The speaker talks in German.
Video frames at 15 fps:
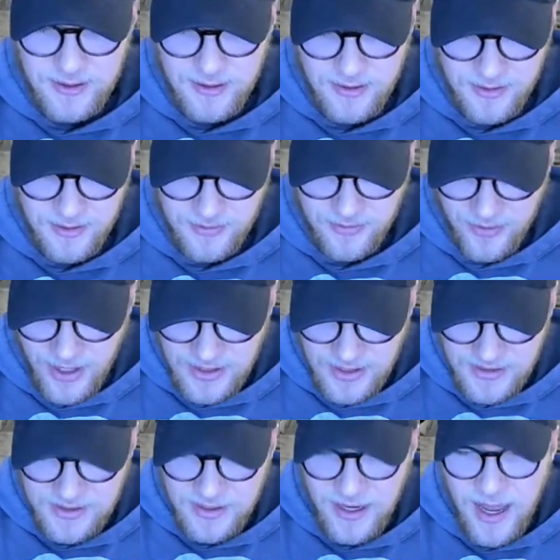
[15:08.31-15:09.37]
Friends,
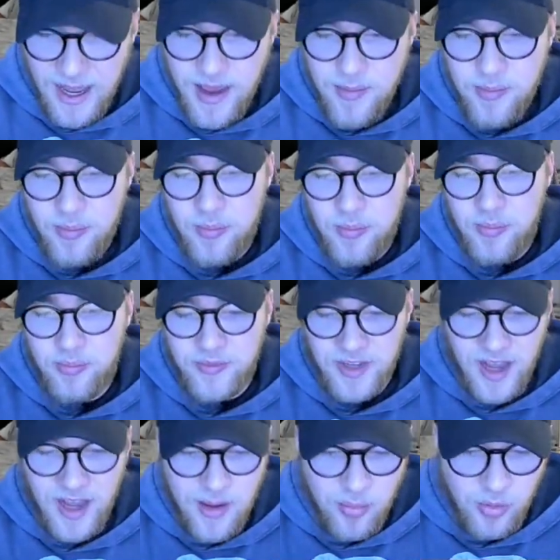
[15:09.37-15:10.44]
drei, drei
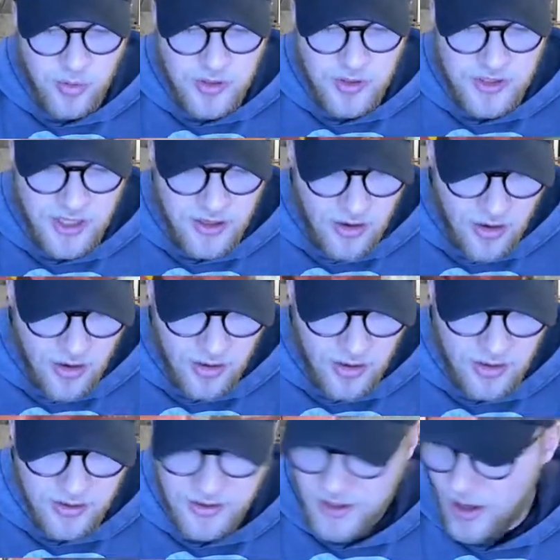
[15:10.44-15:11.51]
Booster noch.
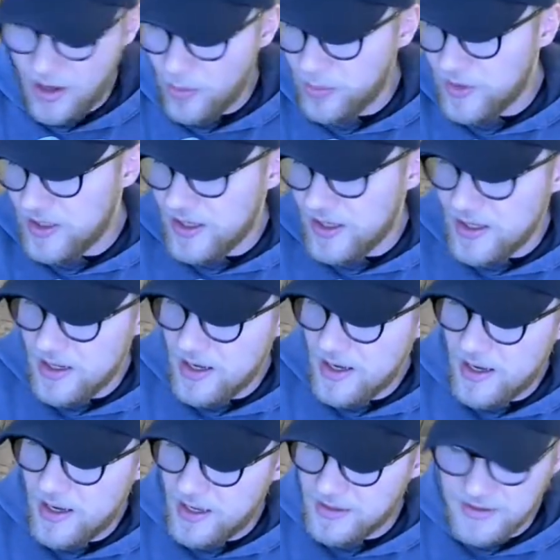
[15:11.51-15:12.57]
Glaubt ihr,
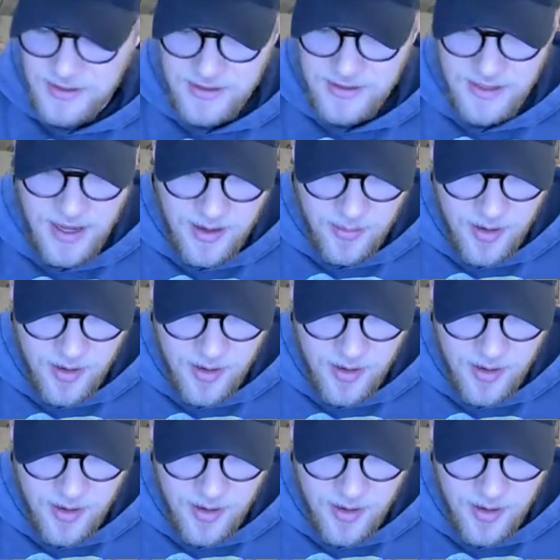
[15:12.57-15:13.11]
es ist ein